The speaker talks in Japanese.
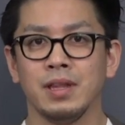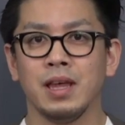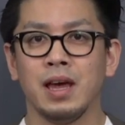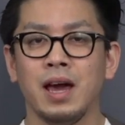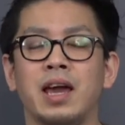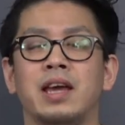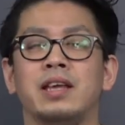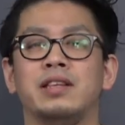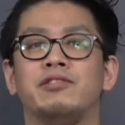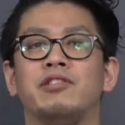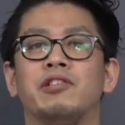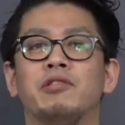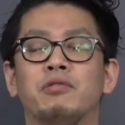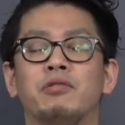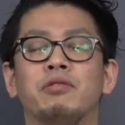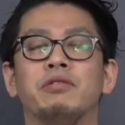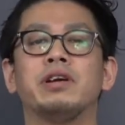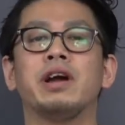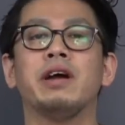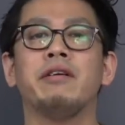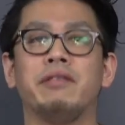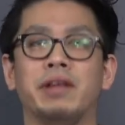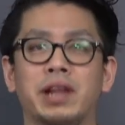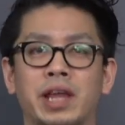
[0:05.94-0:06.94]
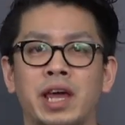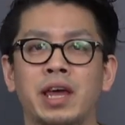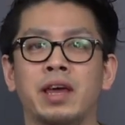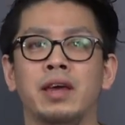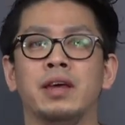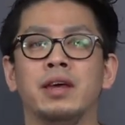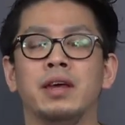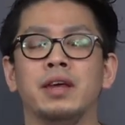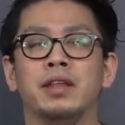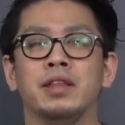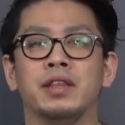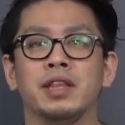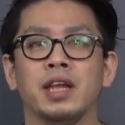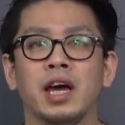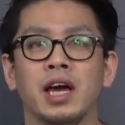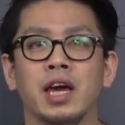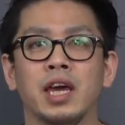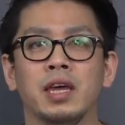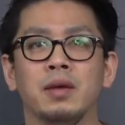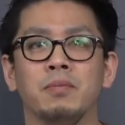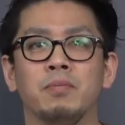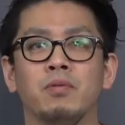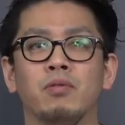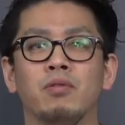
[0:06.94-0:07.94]
はいじゃあ今回はね
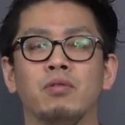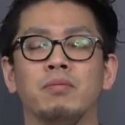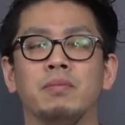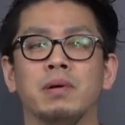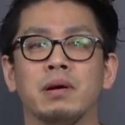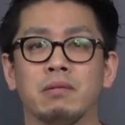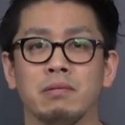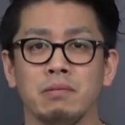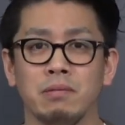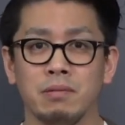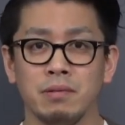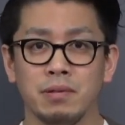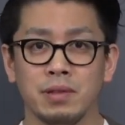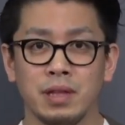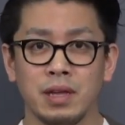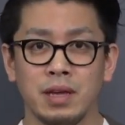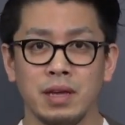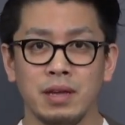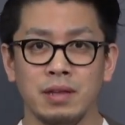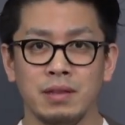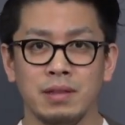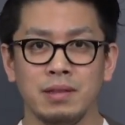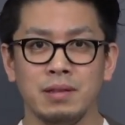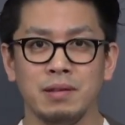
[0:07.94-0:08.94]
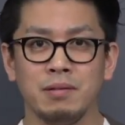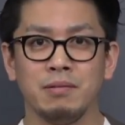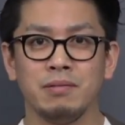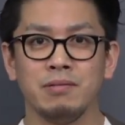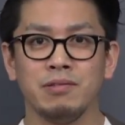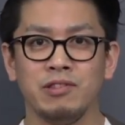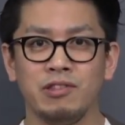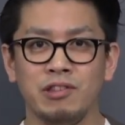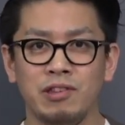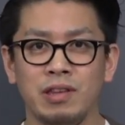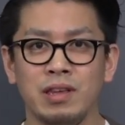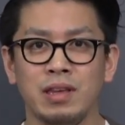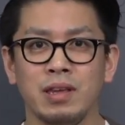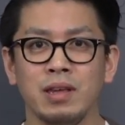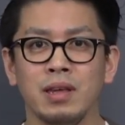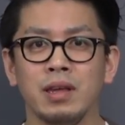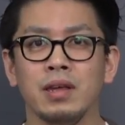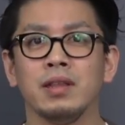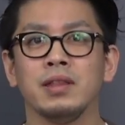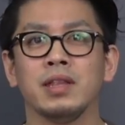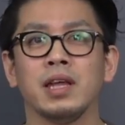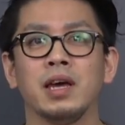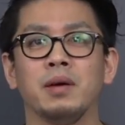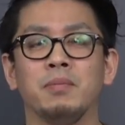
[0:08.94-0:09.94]
細胞膜の性質のうち
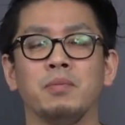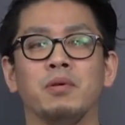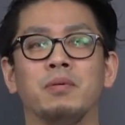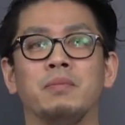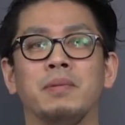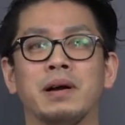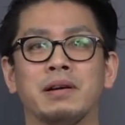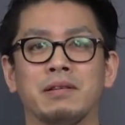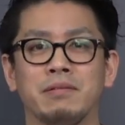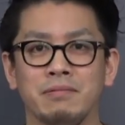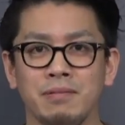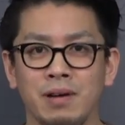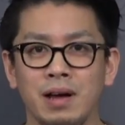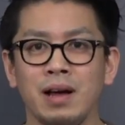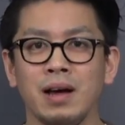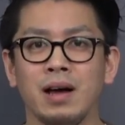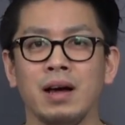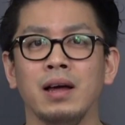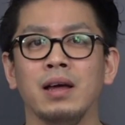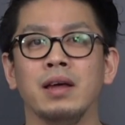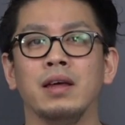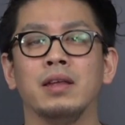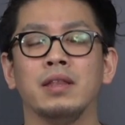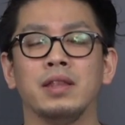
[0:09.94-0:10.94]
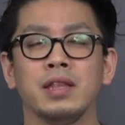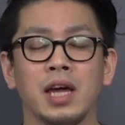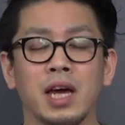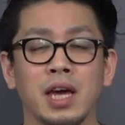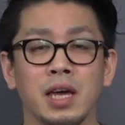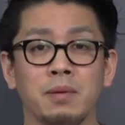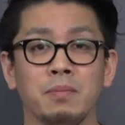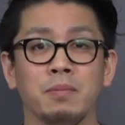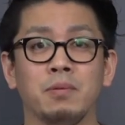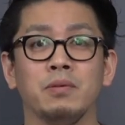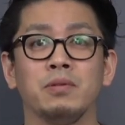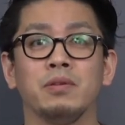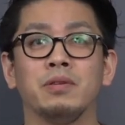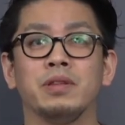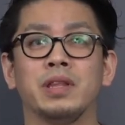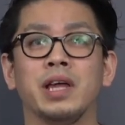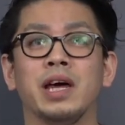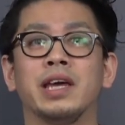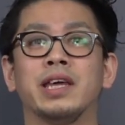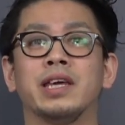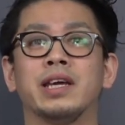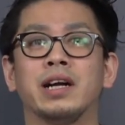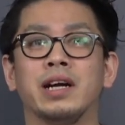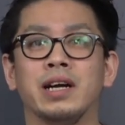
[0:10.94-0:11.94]
細胞膜は細胞の
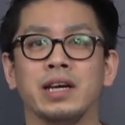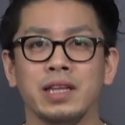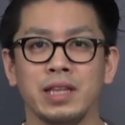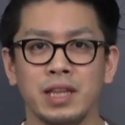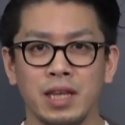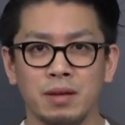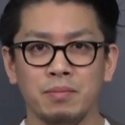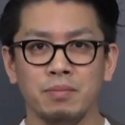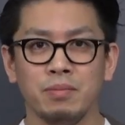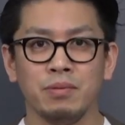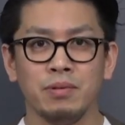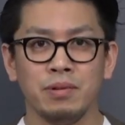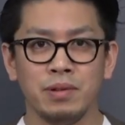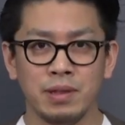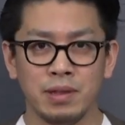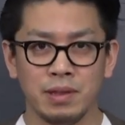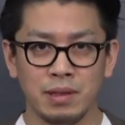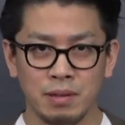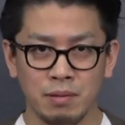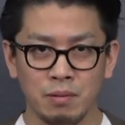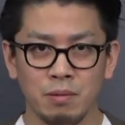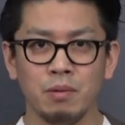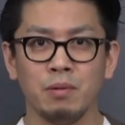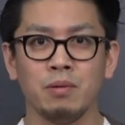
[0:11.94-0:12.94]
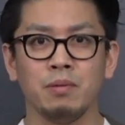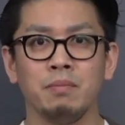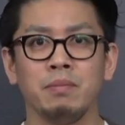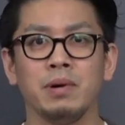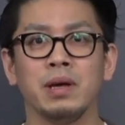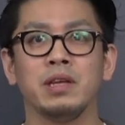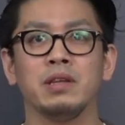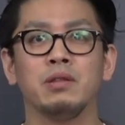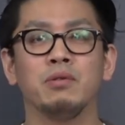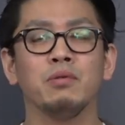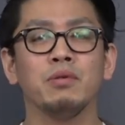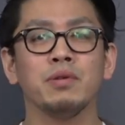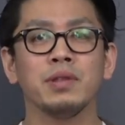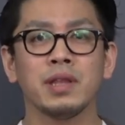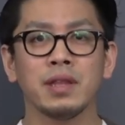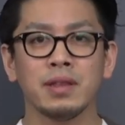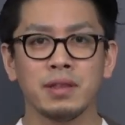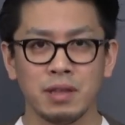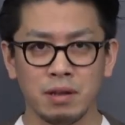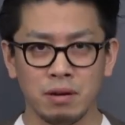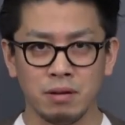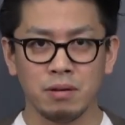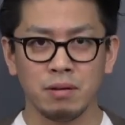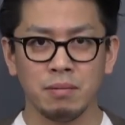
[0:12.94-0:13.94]
内外で物質をま移動さ
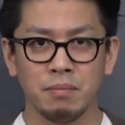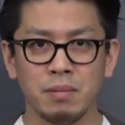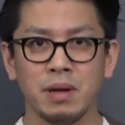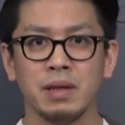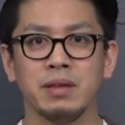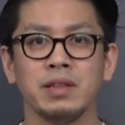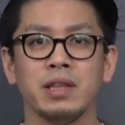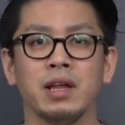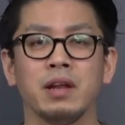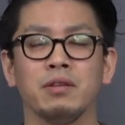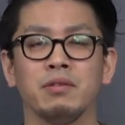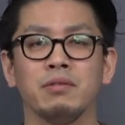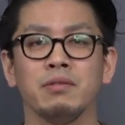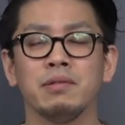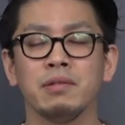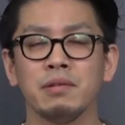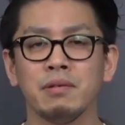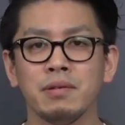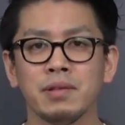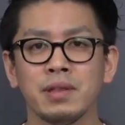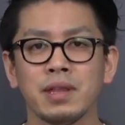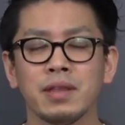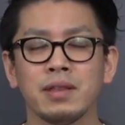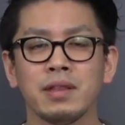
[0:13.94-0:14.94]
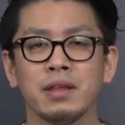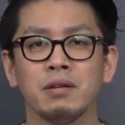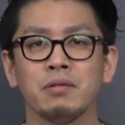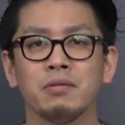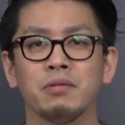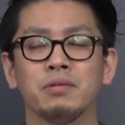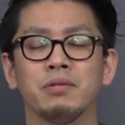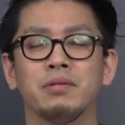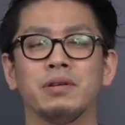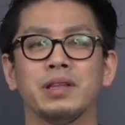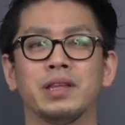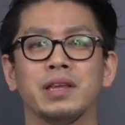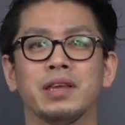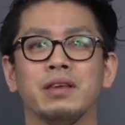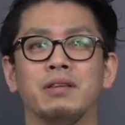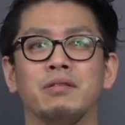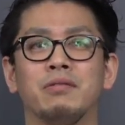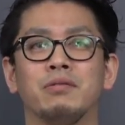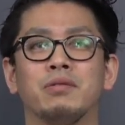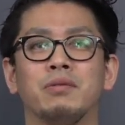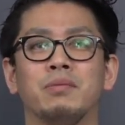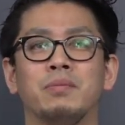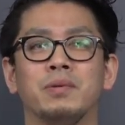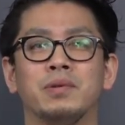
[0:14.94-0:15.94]
せるまあ言ったら輸送させることができ
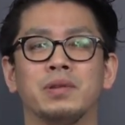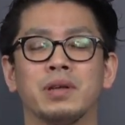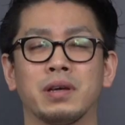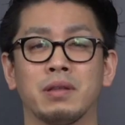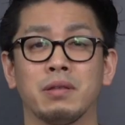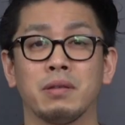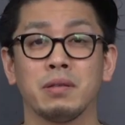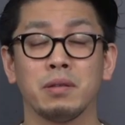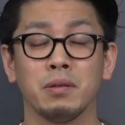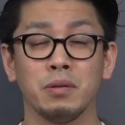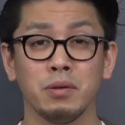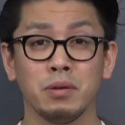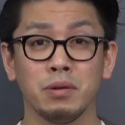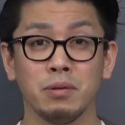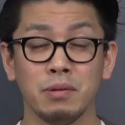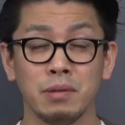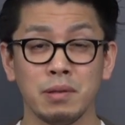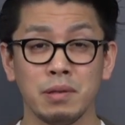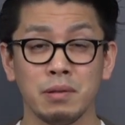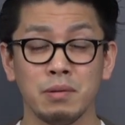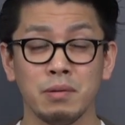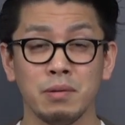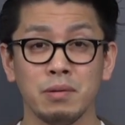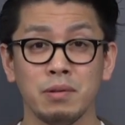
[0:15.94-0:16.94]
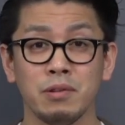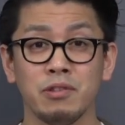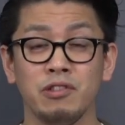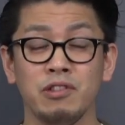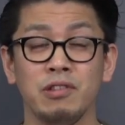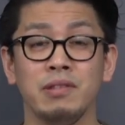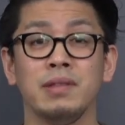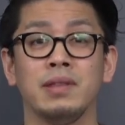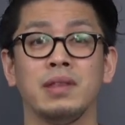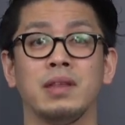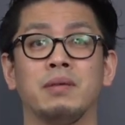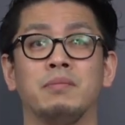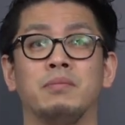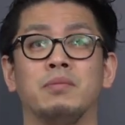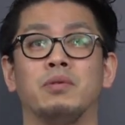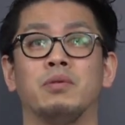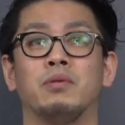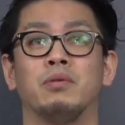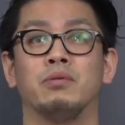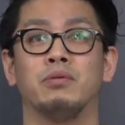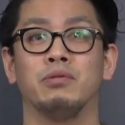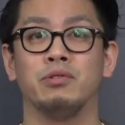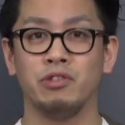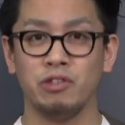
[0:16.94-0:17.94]
ると思うんだけどその輸送のシステム
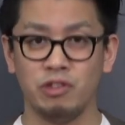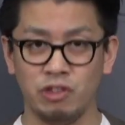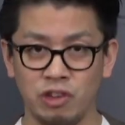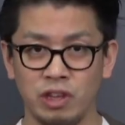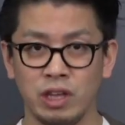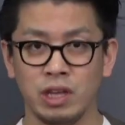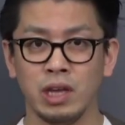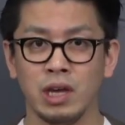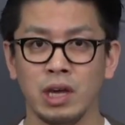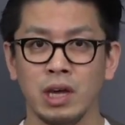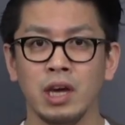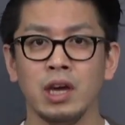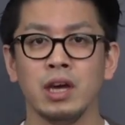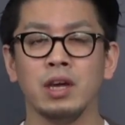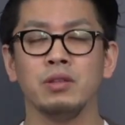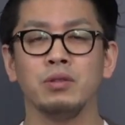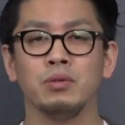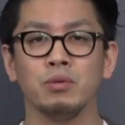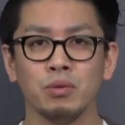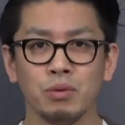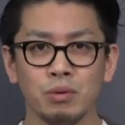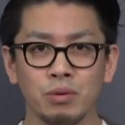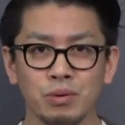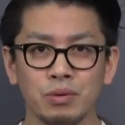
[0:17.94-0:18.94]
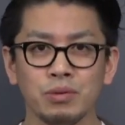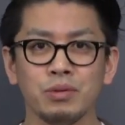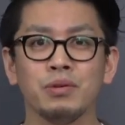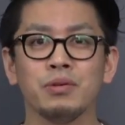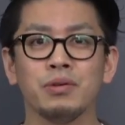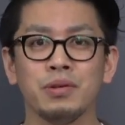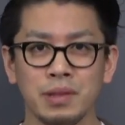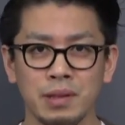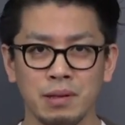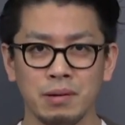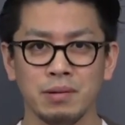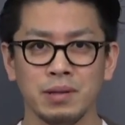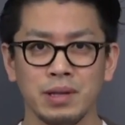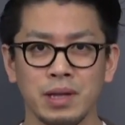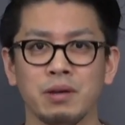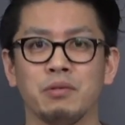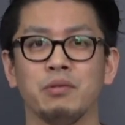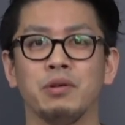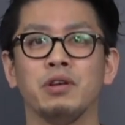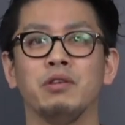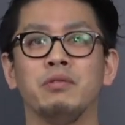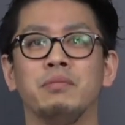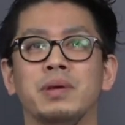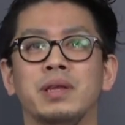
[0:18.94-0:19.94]
のうち濃度輸送、ね、
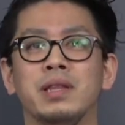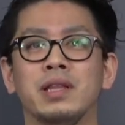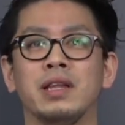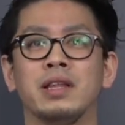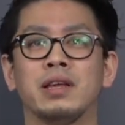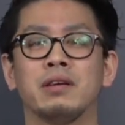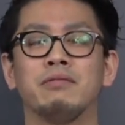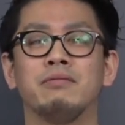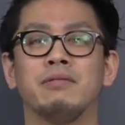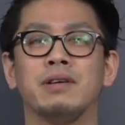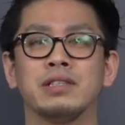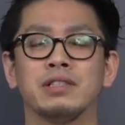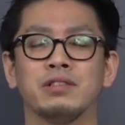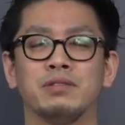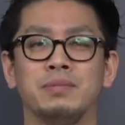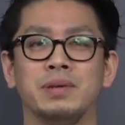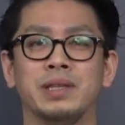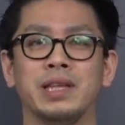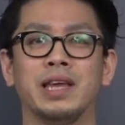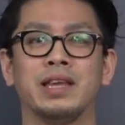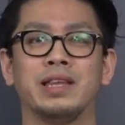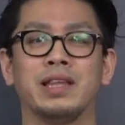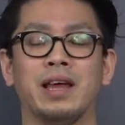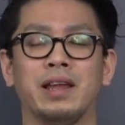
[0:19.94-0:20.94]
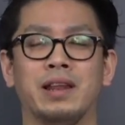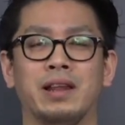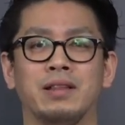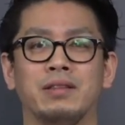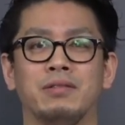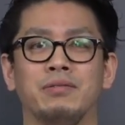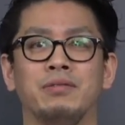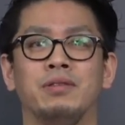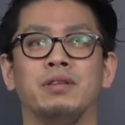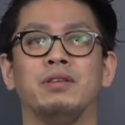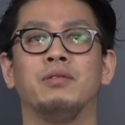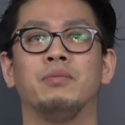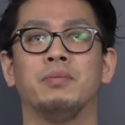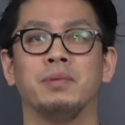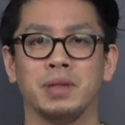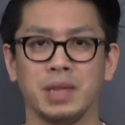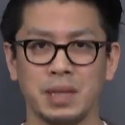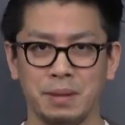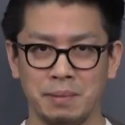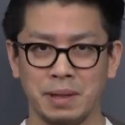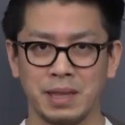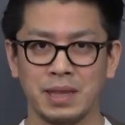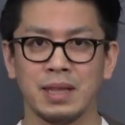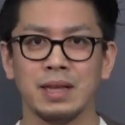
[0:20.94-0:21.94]
これをみんなで詳しく見ていきたいなというふうに思っ
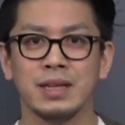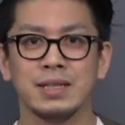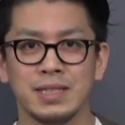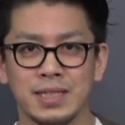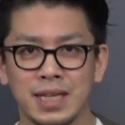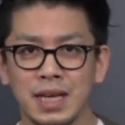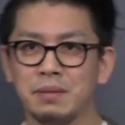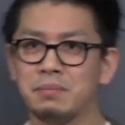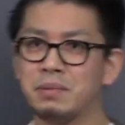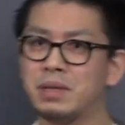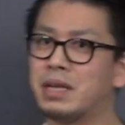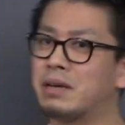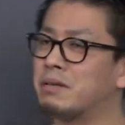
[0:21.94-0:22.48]
てますじゃあ見